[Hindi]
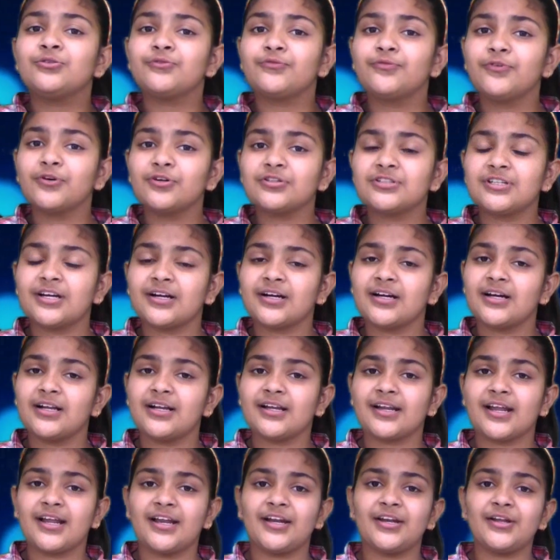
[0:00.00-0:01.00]
वो
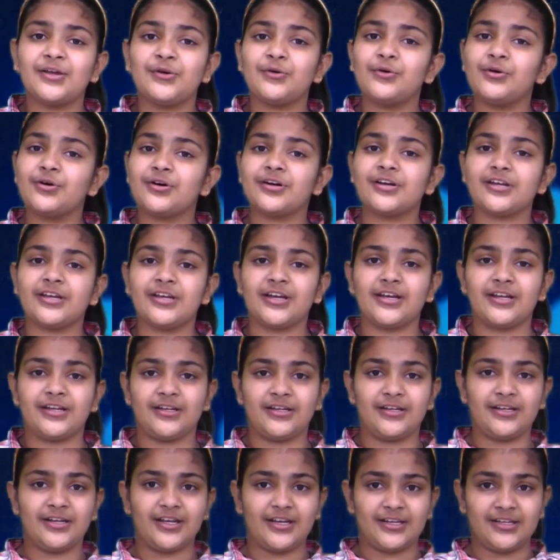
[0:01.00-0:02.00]
जंगल रहने योग्य
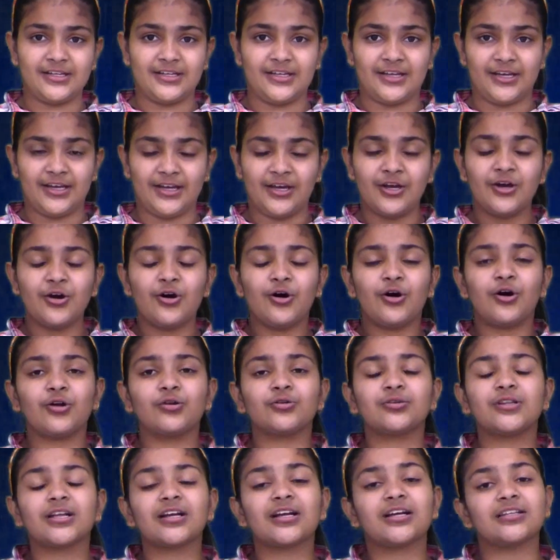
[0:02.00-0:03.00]
नहीं है
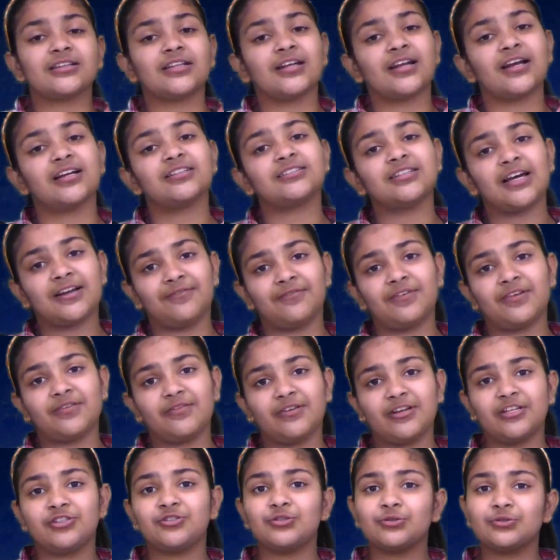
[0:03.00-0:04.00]
और उधर खतरनाक जानवर
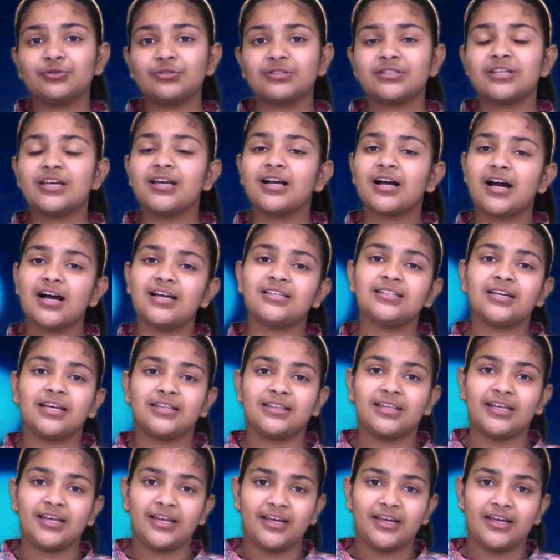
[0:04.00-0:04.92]
भी है जो उसे खा जाते